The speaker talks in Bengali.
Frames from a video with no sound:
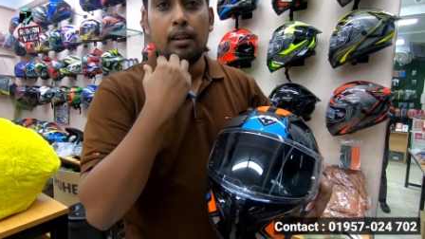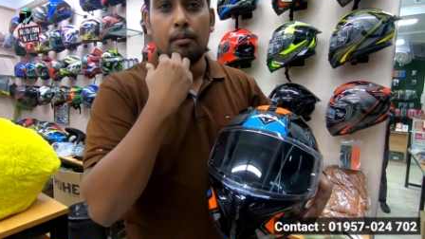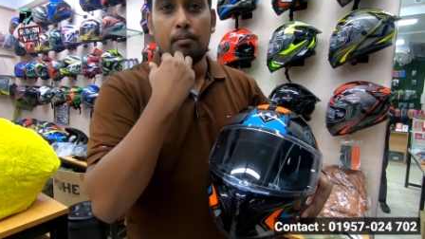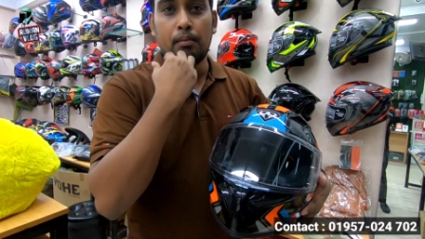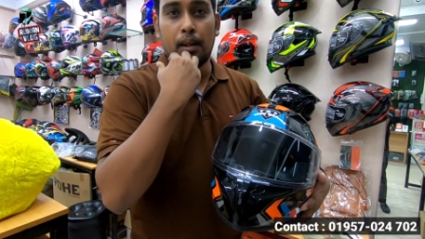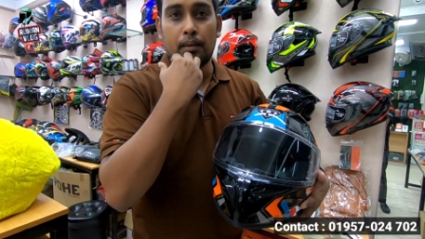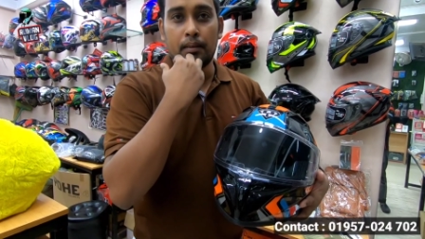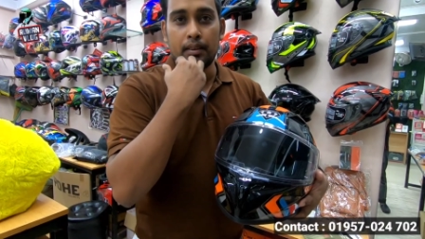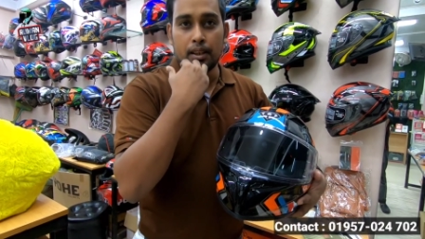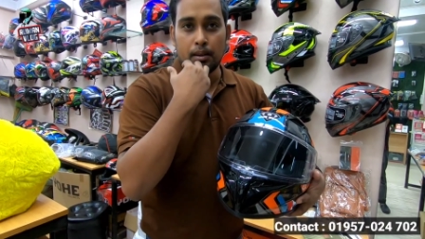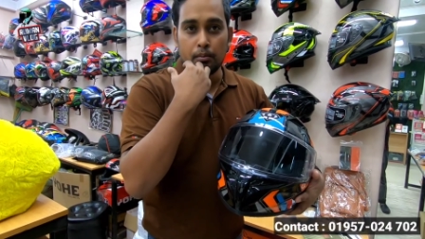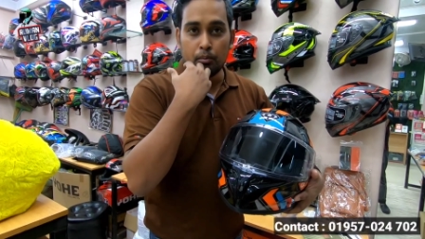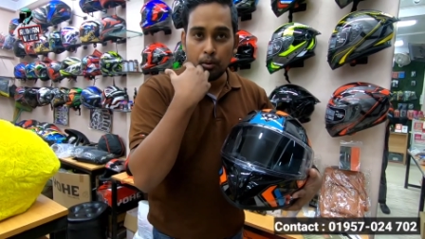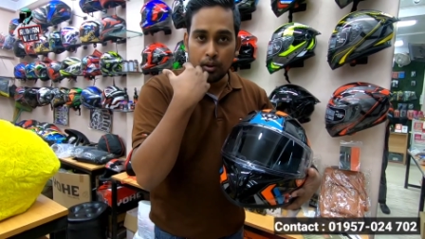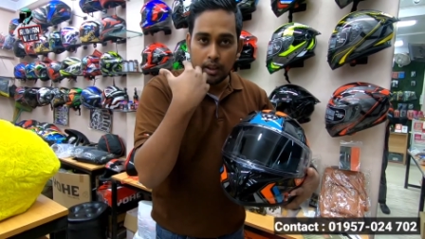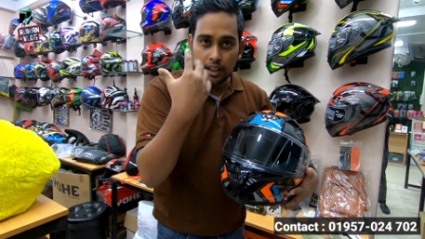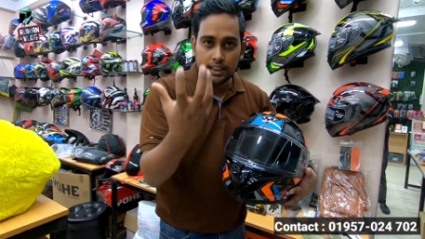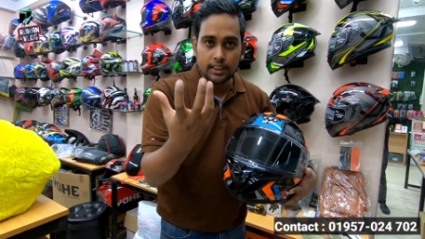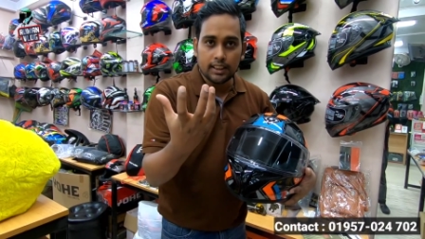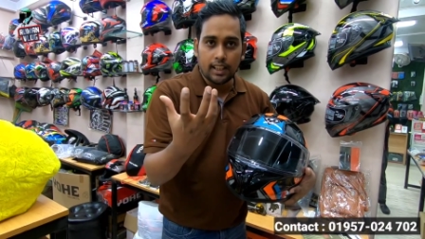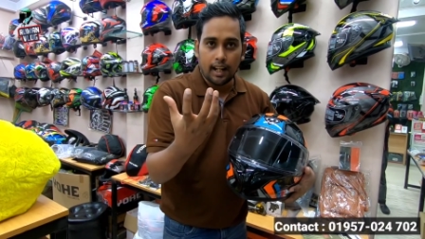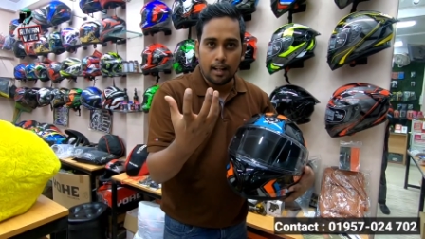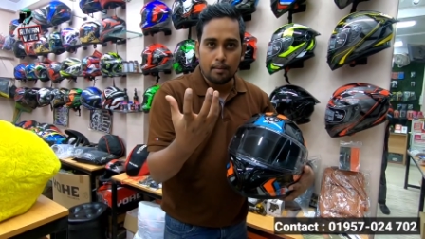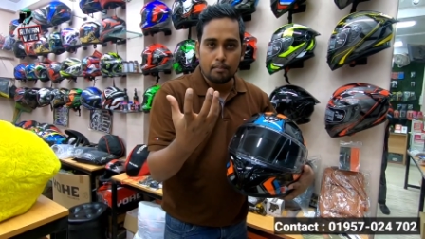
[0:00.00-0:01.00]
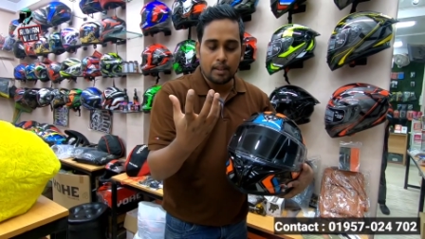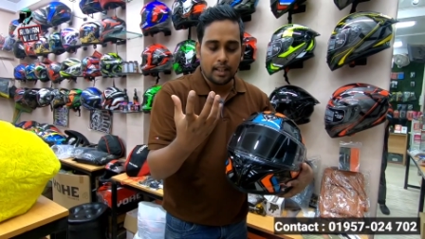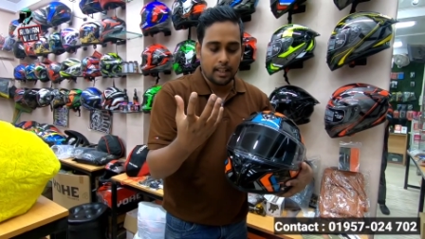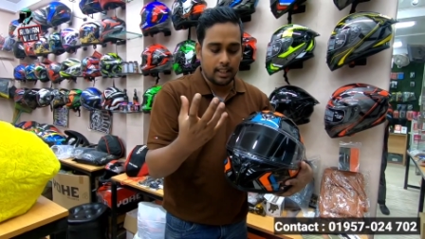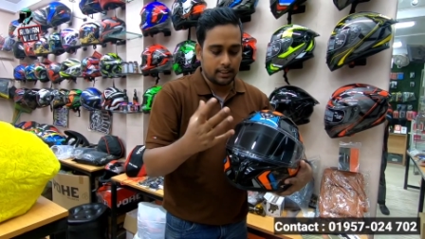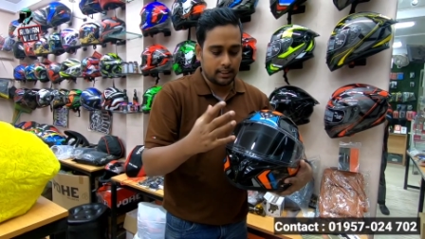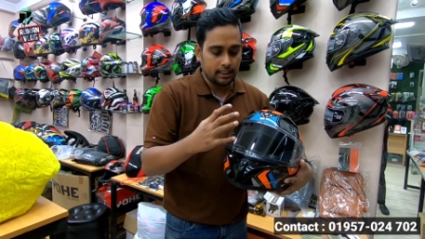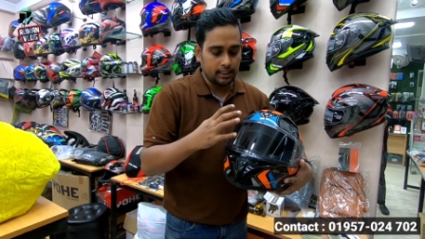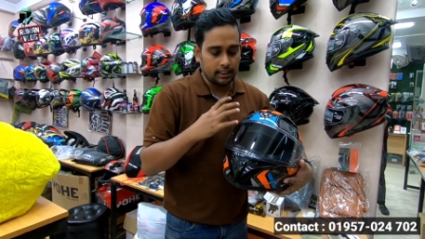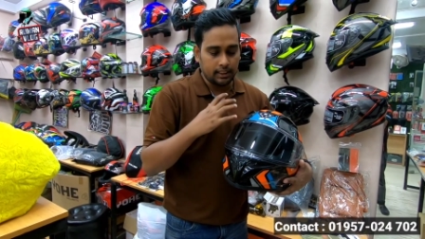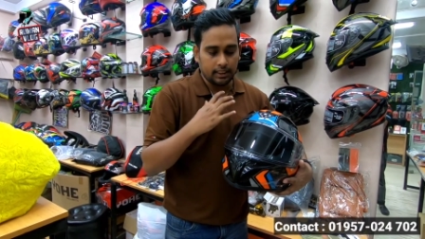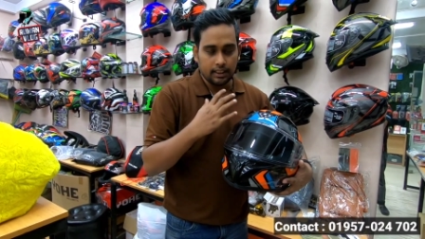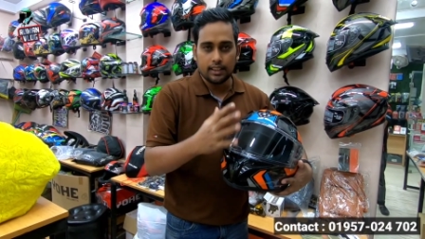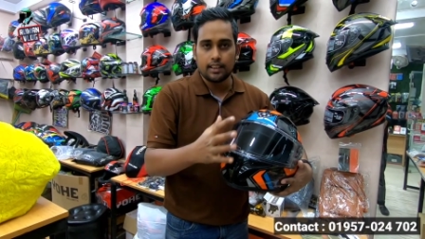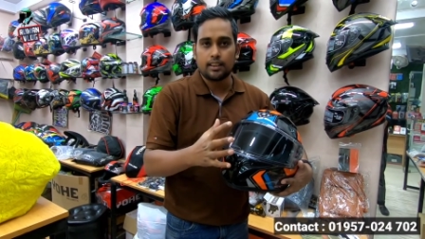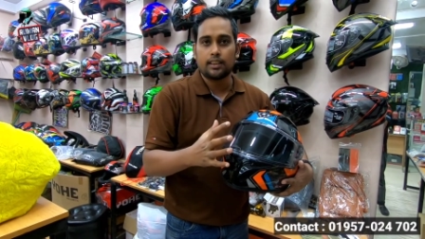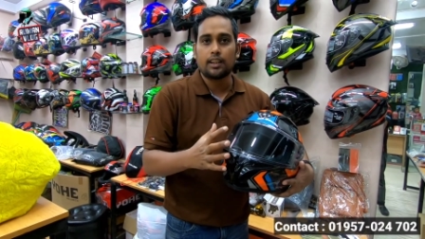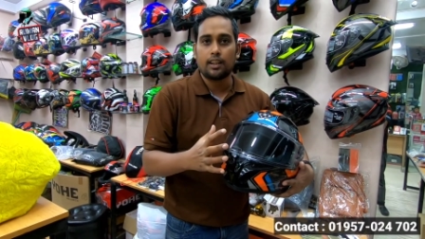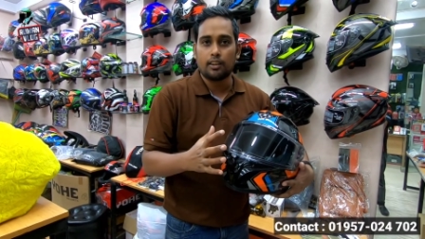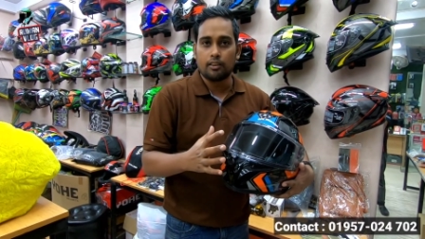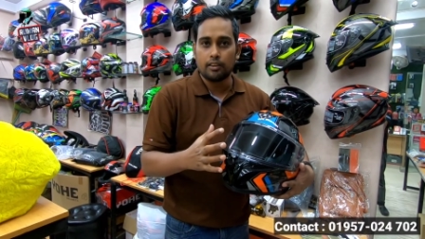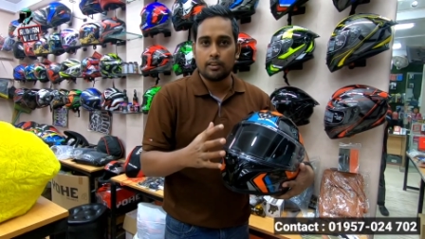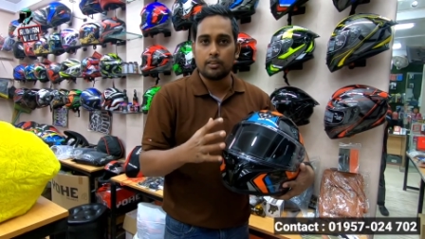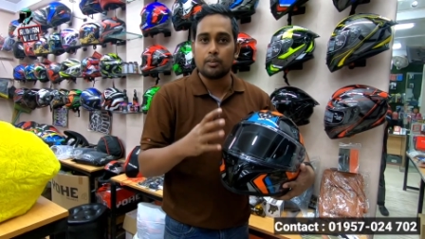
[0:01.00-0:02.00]
বা আমাদের মুখে যে হামটা আছে সেটার
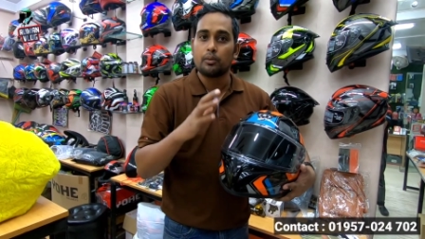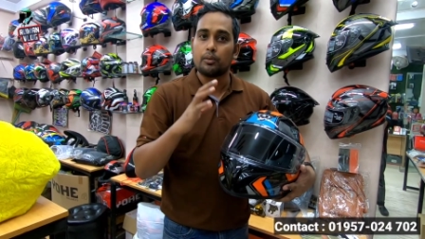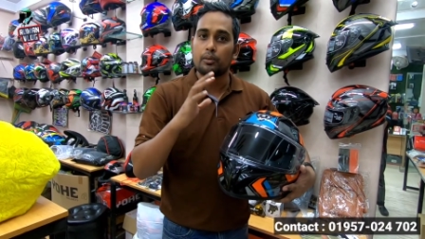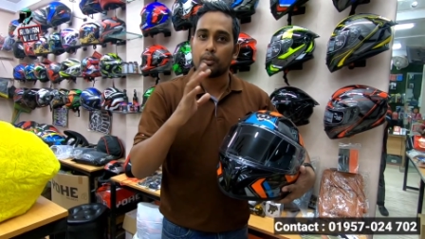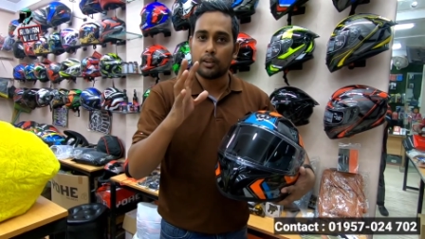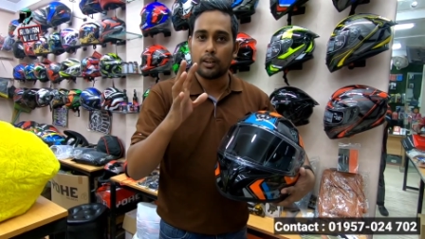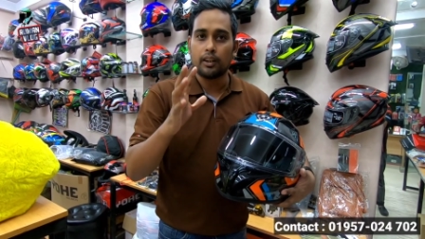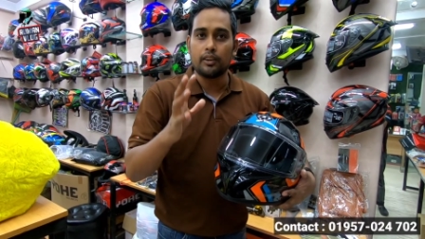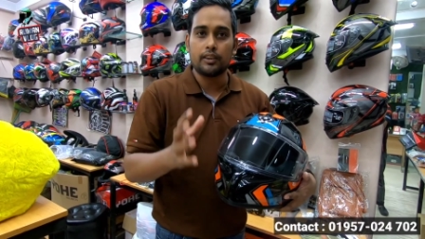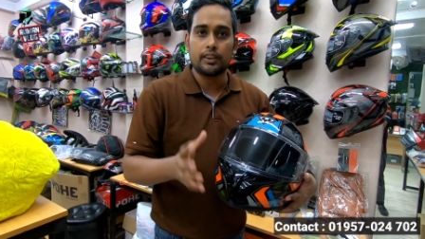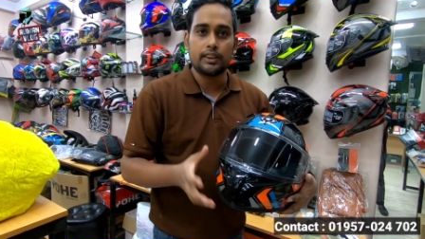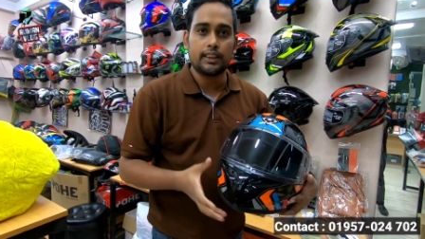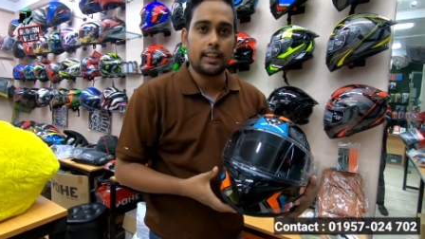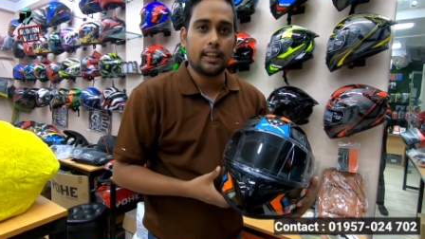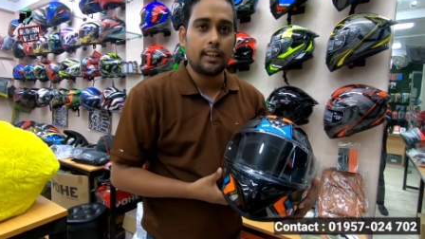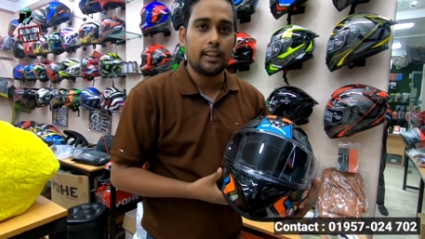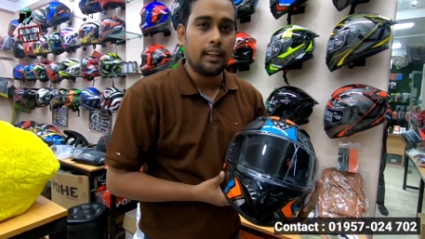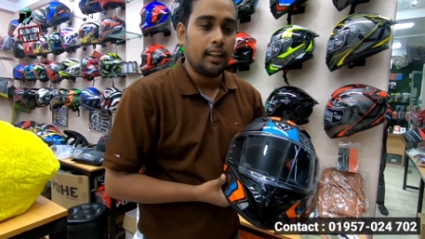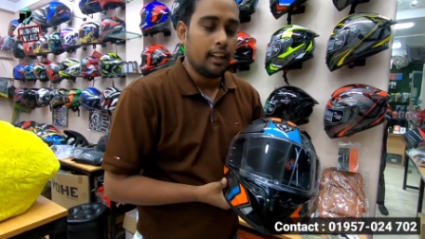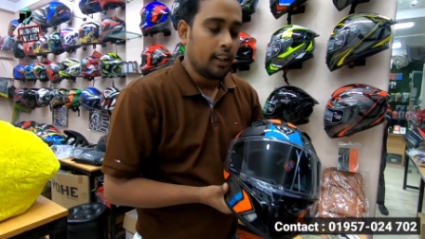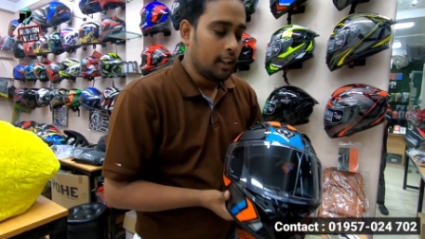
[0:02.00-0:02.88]
কারণেও ঘোলা হয়ে যায়